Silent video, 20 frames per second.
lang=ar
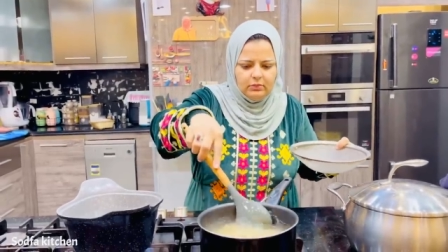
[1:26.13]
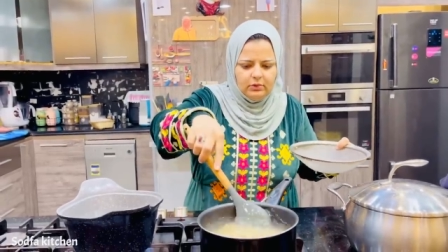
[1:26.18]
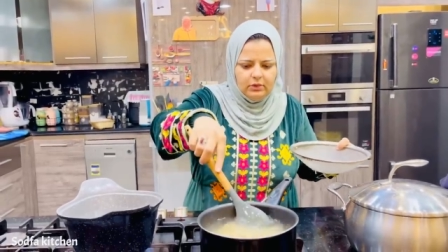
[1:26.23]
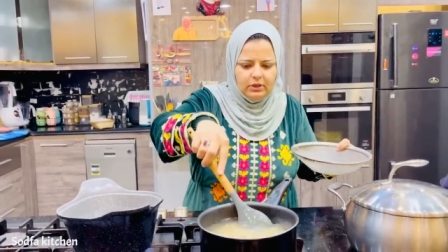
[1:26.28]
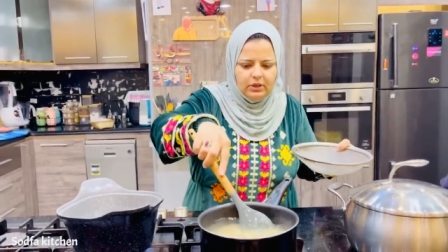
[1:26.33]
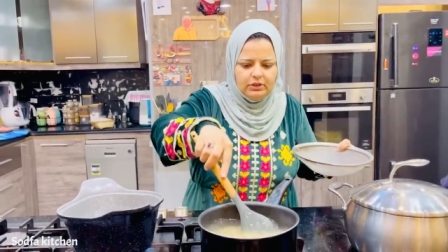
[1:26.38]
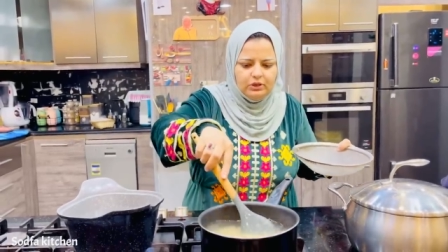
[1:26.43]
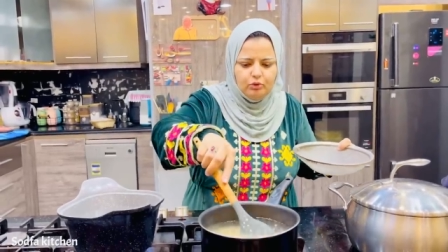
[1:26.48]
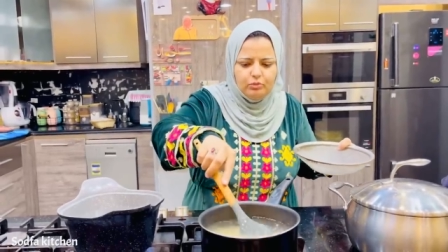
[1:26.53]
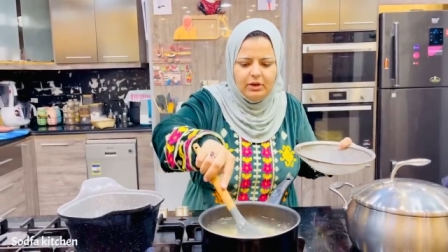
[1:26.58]

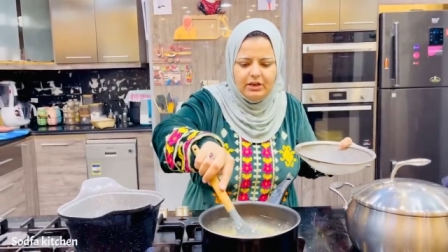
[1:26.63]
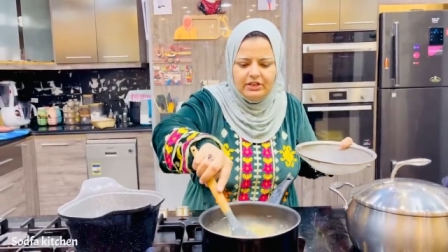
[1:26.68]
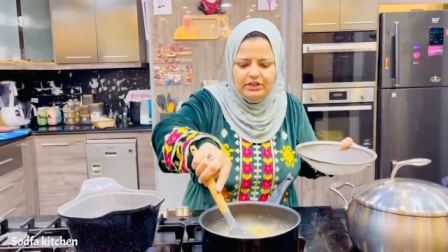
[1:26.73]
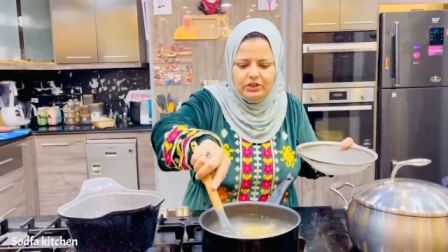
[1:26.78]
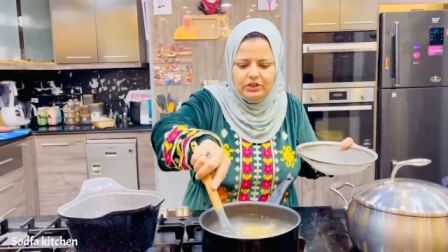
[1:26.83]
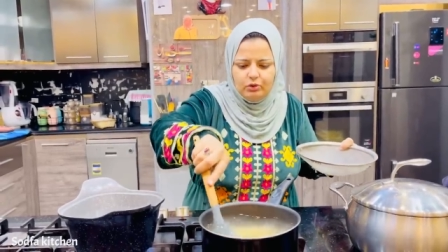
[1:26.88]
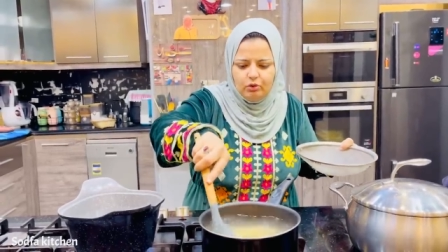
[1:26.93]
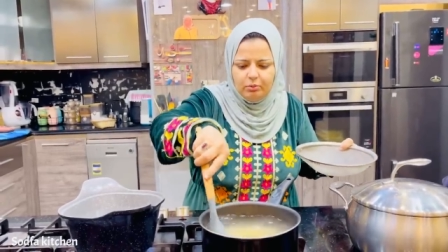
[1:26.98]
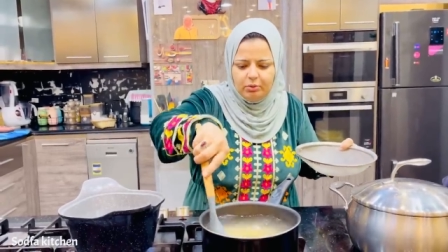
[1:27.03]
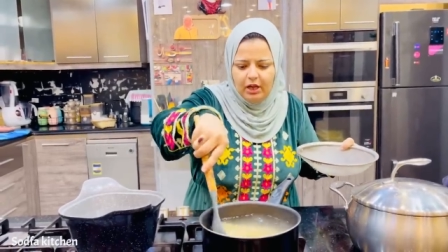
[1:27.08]
سوبه
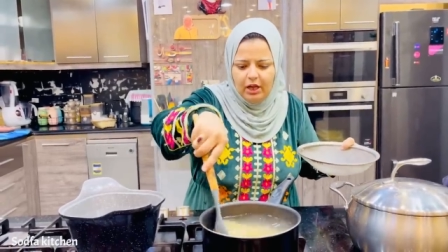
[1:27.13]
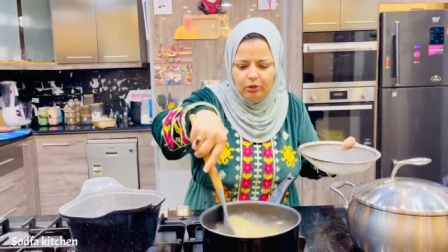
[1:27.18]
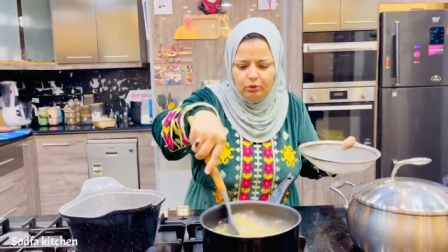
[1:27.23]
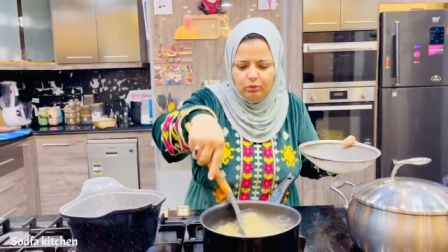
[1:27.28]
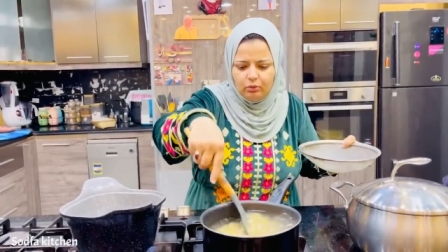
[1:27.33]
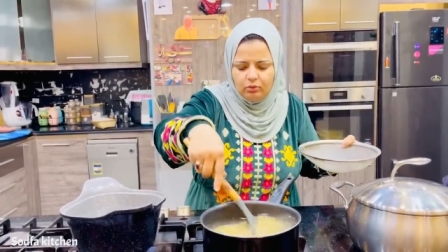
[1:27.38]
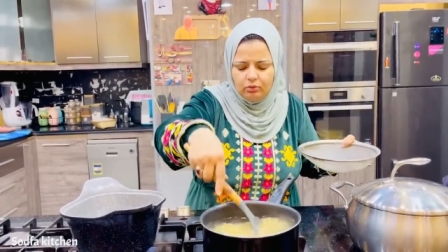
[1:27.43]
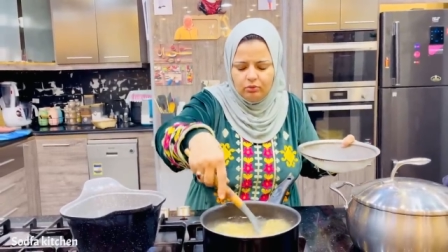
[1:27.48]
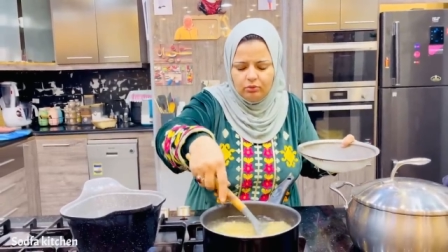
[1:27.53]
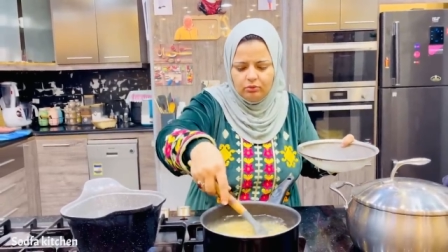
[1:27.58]
يستوي
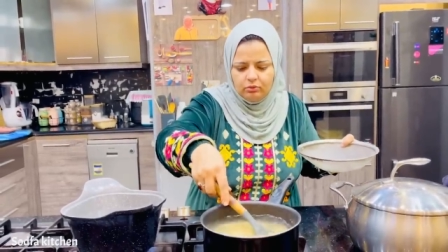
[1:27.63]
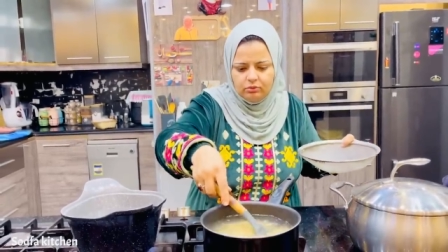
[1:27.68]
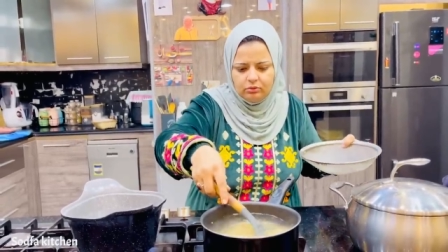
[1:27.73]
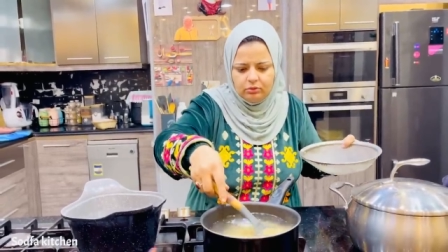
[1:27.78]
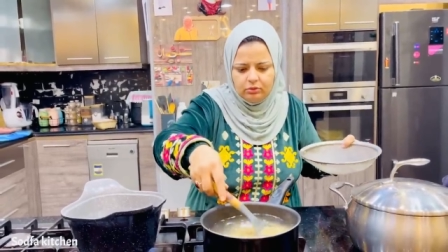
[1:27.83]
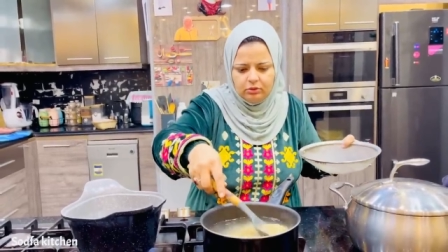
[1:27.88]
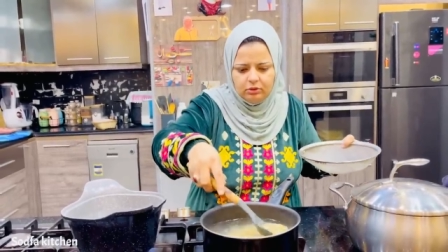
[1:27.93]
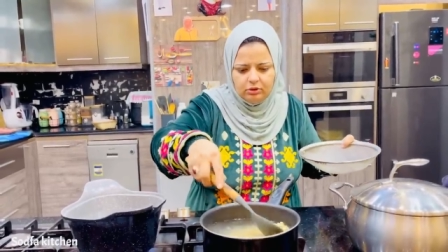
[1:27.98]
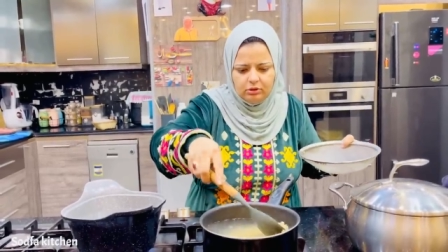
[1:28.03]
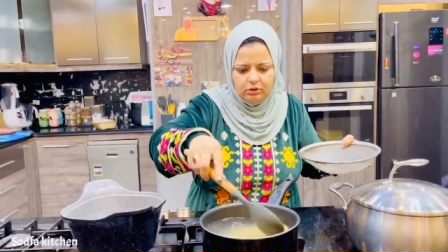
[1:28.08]
براحته
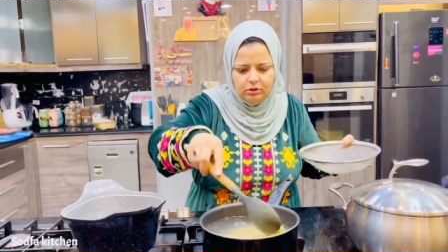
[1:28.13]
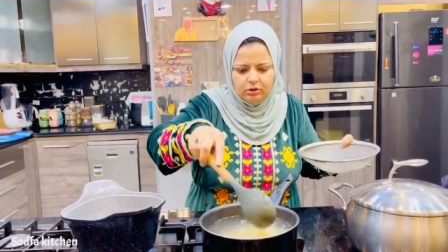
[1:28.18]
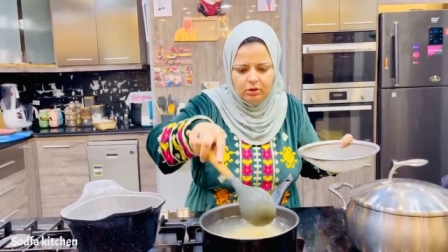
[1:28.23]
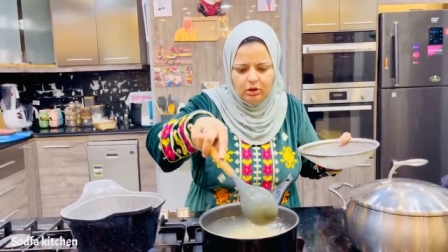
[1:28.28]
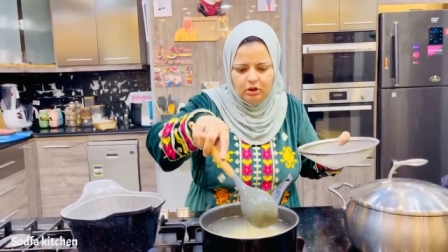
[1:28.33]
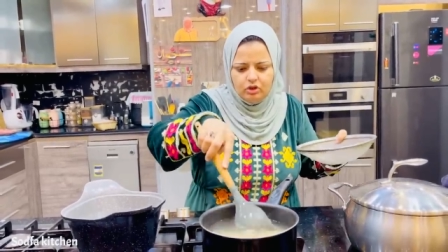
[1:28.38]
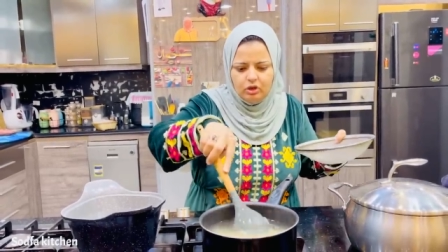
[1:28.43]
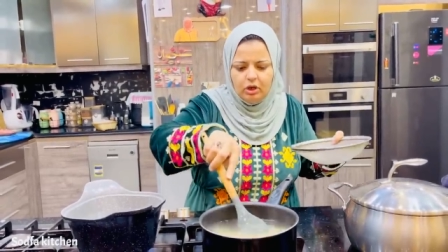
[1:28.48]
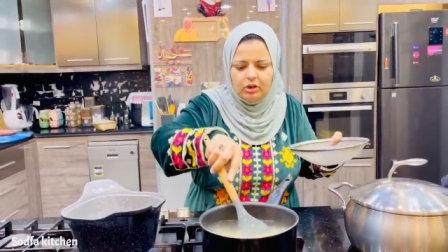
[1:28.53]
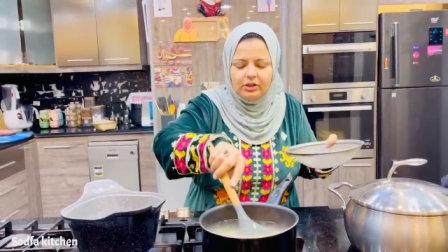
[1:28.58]

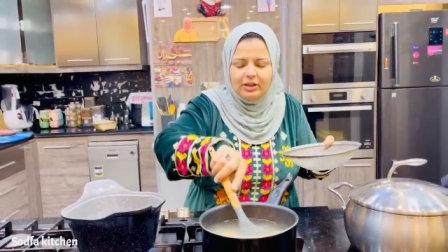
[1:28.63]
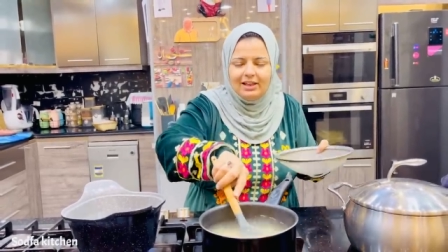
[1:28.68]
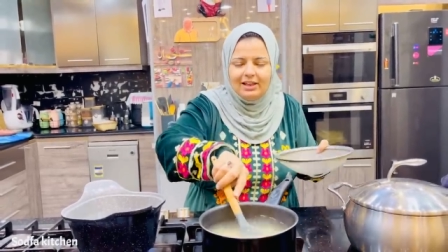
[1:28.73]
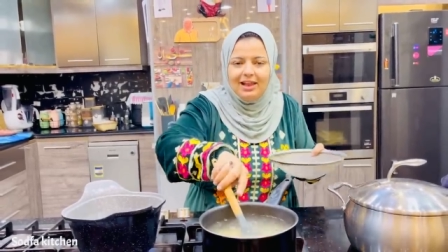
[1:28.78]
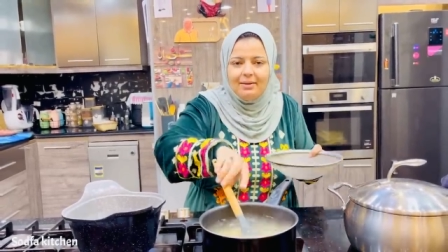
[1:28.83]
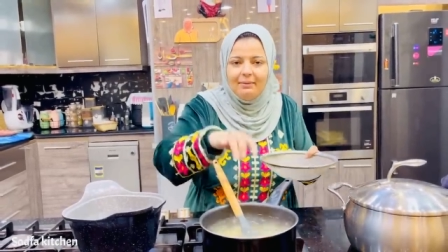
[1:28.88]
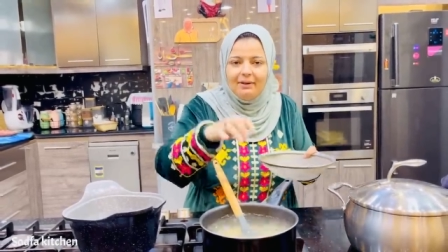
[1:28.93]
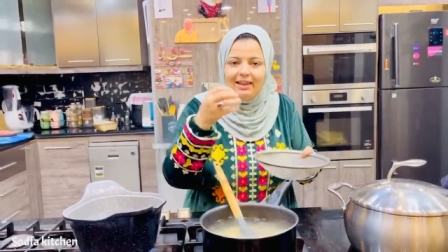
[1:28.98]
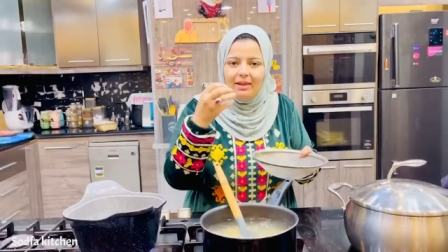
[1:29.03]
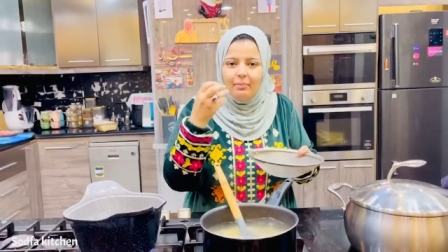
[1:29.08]
عشان خاطر
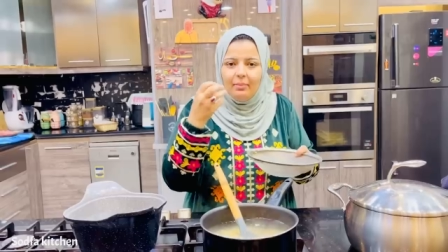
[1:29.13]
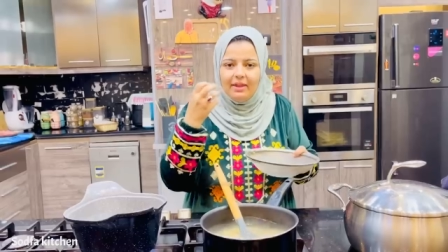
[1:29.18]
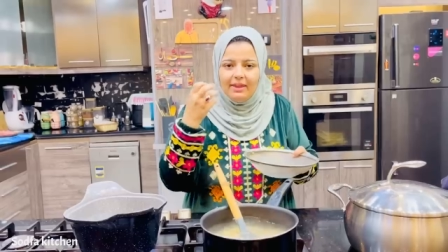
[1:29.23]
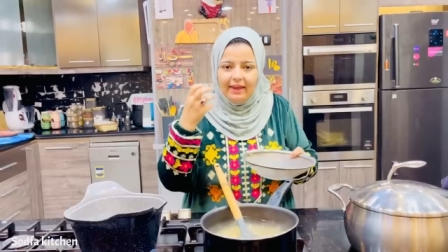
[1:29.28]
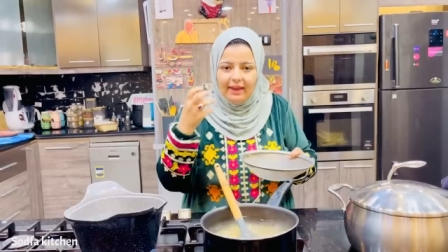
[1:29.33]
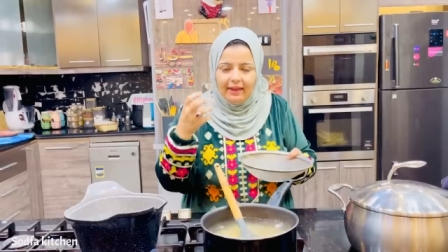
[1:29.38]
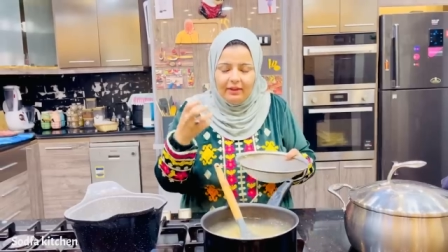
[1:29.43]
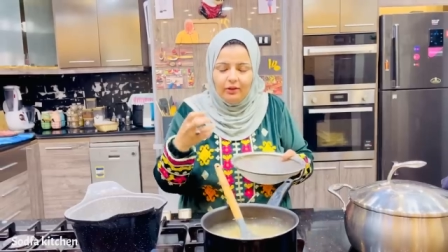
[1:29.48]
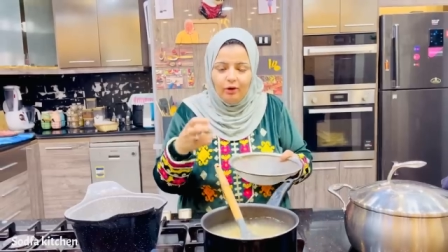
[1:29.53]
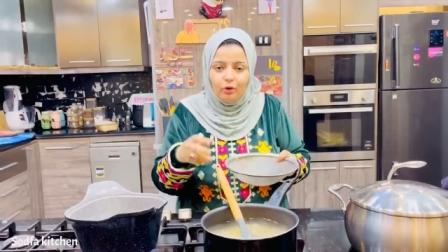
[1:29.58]
القمح لما
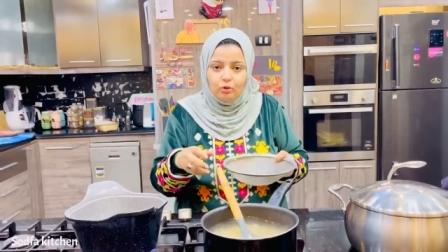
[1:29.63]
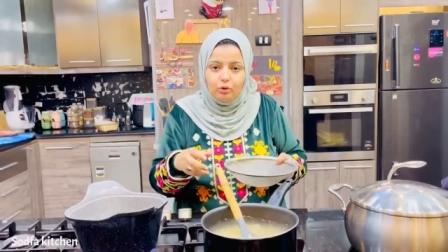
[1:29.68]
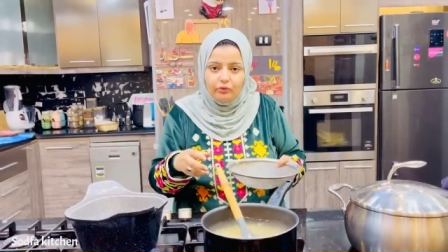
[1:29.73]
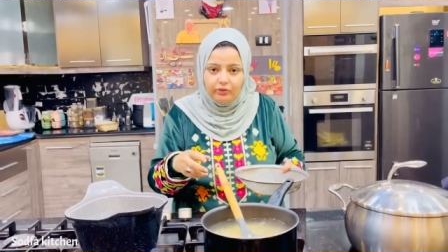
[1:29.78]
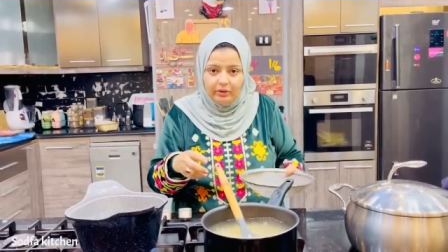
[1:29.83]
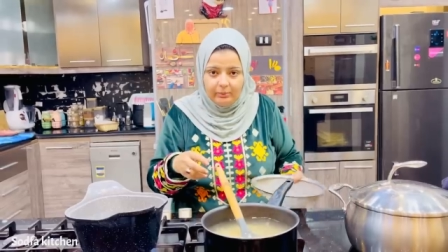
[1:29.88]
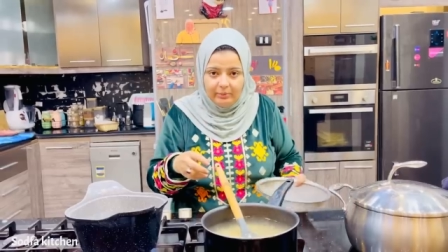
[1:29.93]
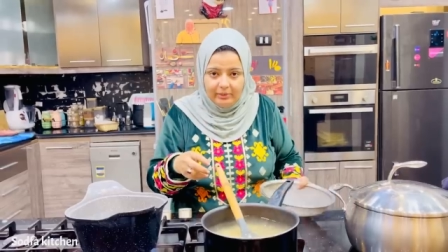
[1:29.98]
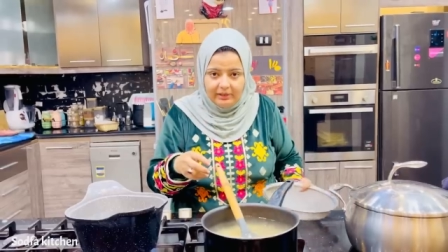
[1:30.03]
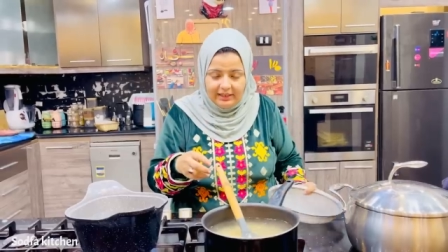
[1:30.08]
نيجي نحطه في
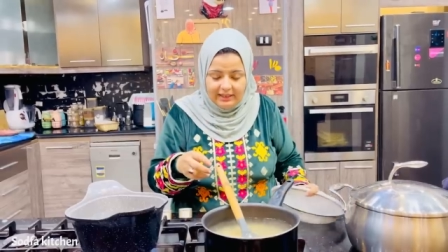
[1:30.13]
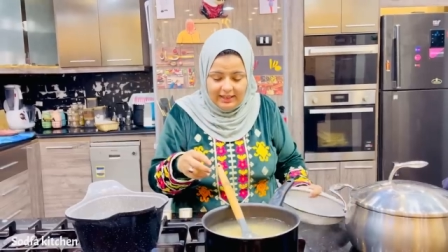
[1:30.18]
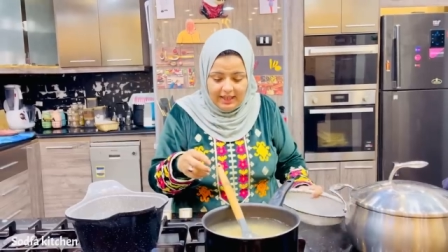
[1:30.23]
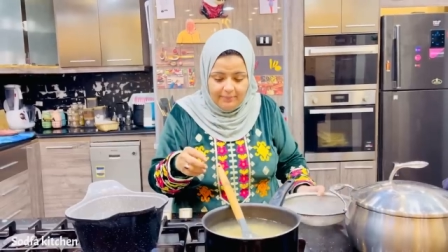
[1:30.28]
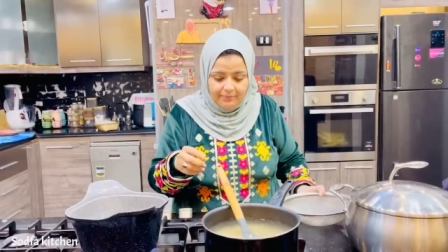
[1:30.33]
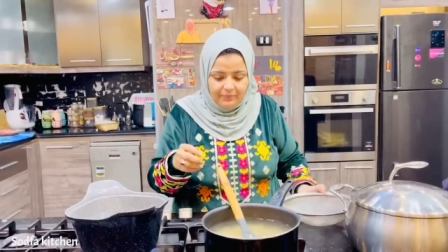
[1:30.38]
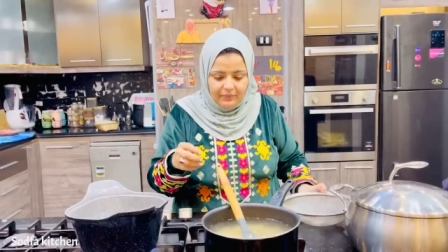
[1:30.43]
البليله